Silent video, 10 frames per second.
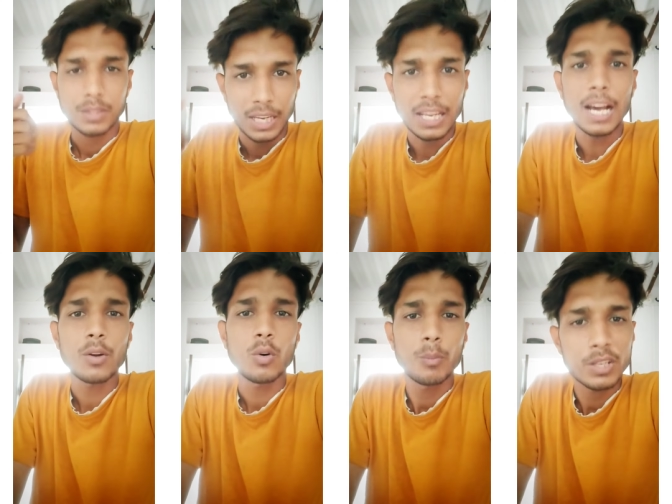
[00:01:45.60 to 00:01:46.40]

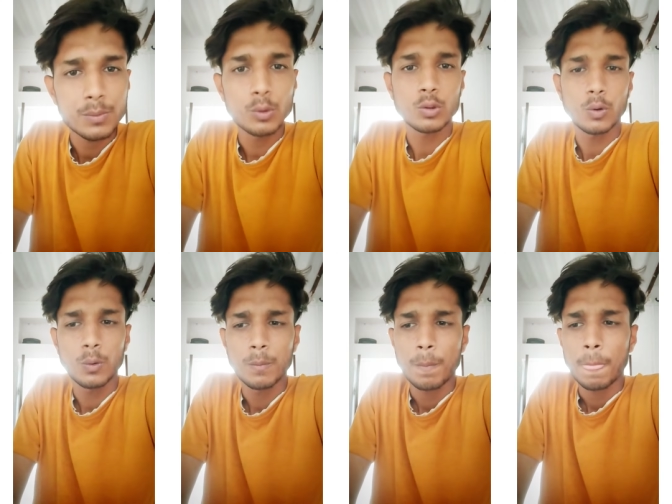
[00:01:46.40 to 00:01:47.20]
तैयार हों मजबूत
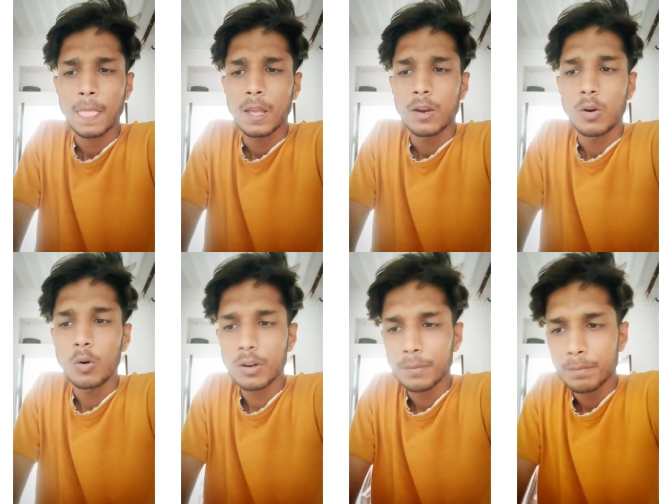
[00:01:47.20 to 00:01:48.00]
हों
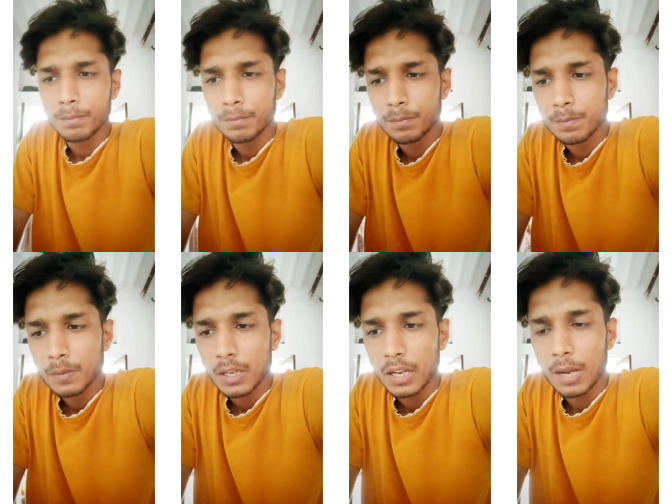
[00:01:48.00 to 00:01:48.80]
और
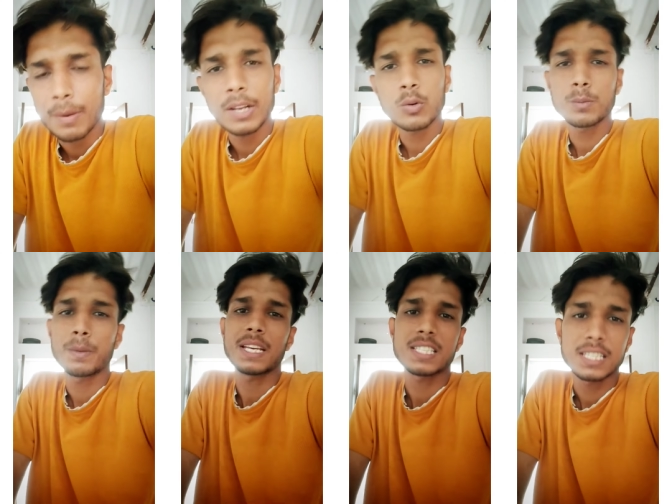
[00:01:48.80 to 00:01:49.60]
हमारे कुछ
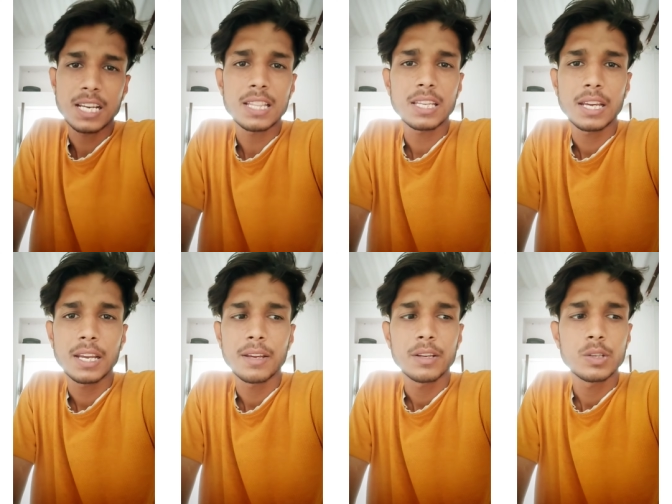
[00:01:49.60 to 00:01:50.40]
बी साथी
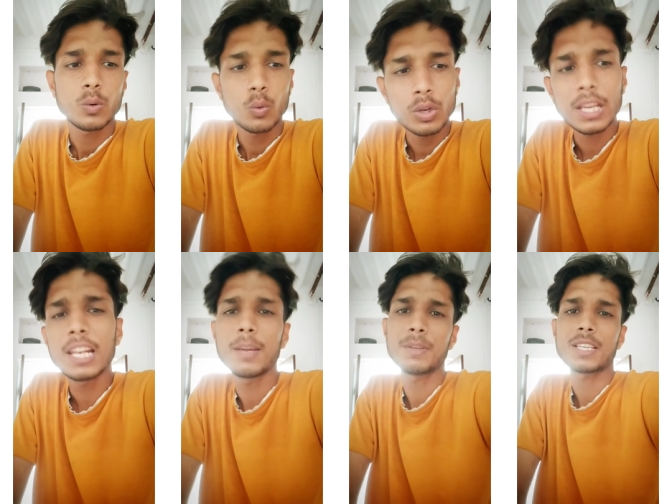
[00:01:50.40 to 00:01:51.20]
हैं उनके
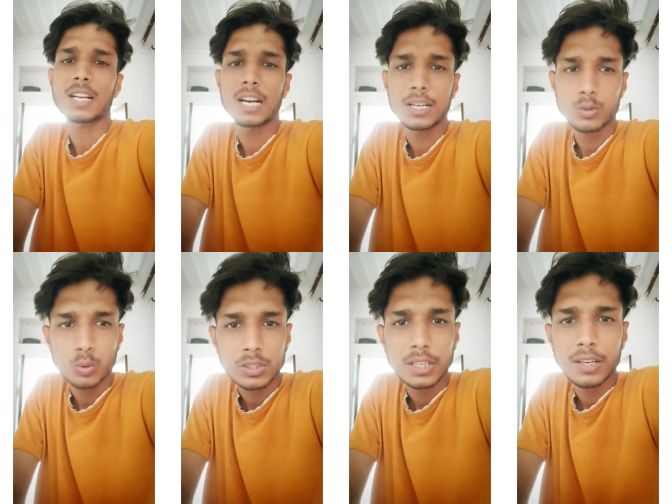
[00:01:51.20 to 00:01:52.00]
लिए भी सरकार
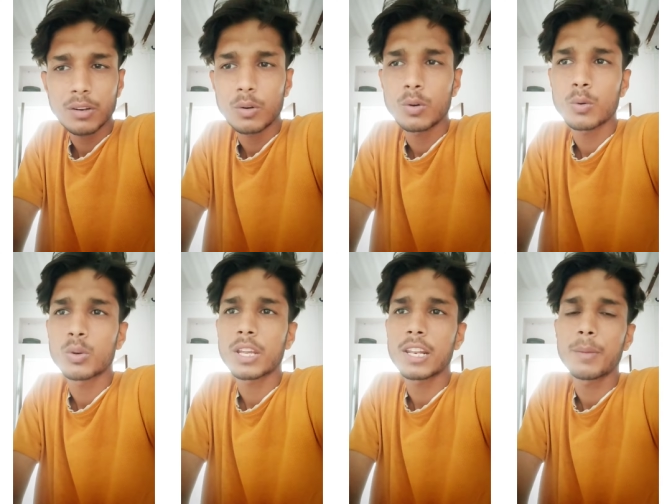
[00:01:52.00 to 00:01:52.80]
सोचे और
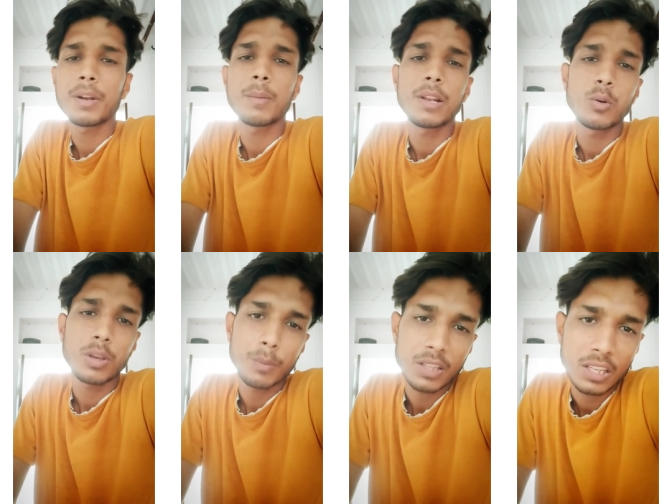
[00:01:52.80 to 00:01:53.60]
उनके लिए भी डब्ल्यू
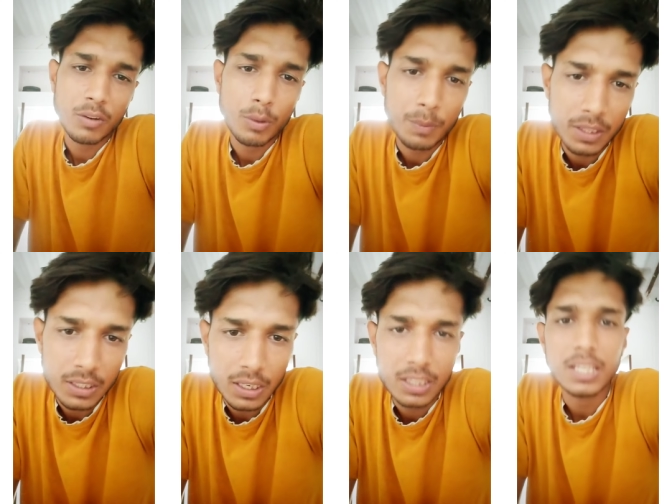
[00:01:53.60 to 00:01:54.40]
की भर्ती की विज्ञप्ति
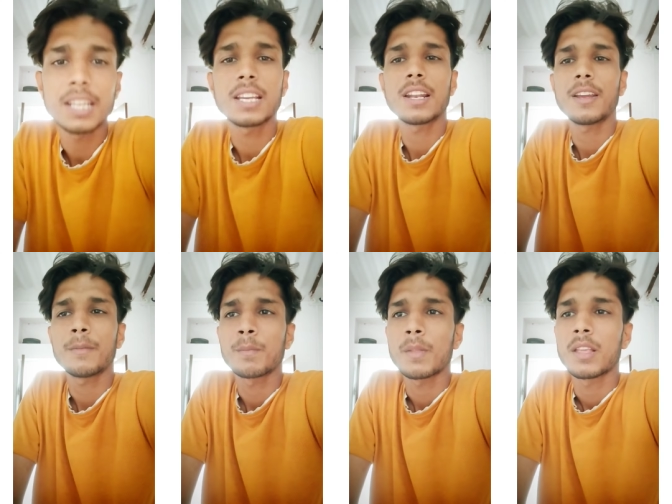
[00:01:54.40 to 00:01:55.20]
जल्दी जारी करे
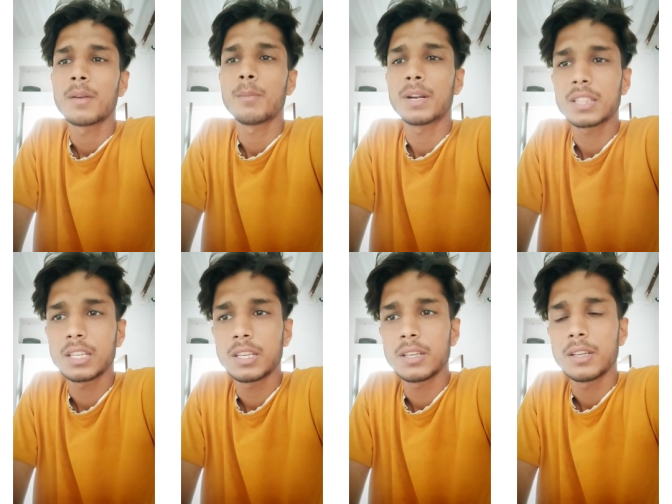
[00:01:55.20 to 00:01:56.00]

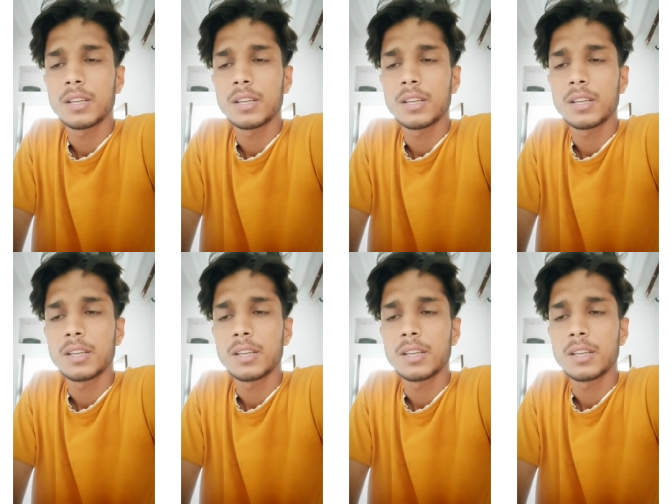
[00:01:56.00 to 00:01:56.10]
भर्ती